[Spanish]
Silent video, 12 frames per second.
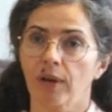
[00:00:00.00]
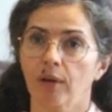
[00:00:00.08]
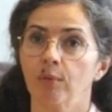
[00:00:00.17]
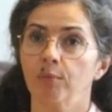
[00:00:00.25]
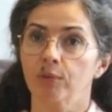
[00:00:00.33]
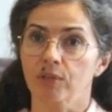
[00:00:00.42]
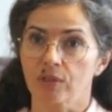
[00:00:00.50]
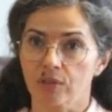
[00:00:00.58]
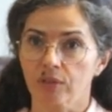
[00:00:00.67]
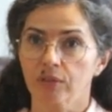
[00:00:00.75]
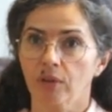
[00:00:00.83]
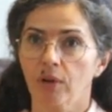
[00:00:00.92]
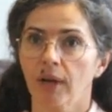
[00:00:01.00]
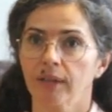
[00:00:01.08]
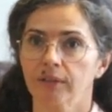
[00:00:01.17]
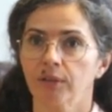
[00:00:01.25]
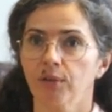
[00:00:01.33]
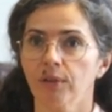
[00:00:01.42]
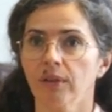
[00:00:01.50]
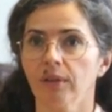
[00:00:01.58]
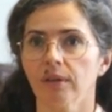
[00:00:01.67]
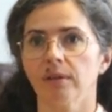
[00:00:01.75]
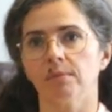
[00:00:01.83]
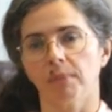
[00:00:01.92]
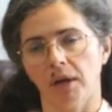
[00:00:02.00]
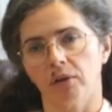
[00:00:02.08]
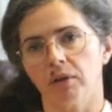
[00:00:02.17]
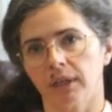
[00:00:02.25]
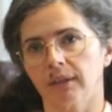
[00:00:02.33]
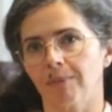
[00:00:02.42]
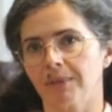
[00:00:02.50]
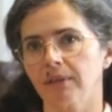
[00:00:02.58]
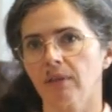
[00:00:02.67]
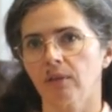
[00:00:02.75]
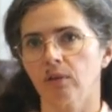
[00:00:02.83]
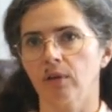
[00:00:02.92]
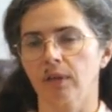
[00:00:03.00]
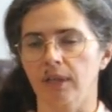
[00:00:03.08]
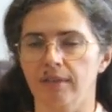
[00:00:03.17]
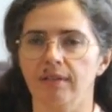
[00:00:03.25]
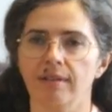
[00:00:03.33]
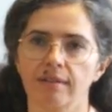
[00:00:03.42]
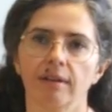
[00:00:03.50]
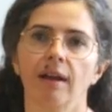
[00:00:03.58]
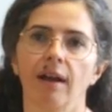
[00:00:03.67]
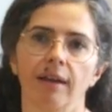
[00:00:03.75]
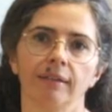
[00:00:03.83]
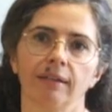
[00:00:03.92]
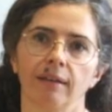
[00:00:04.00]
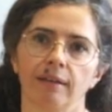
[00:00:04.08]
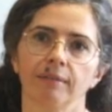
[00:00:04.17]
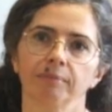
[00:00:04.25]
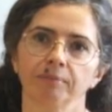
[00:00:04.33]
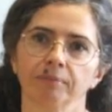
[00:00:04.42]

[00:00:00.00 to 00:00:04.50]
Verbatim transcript: la composición de los asteroides y más concretamente de los que se acercan a la Tierra.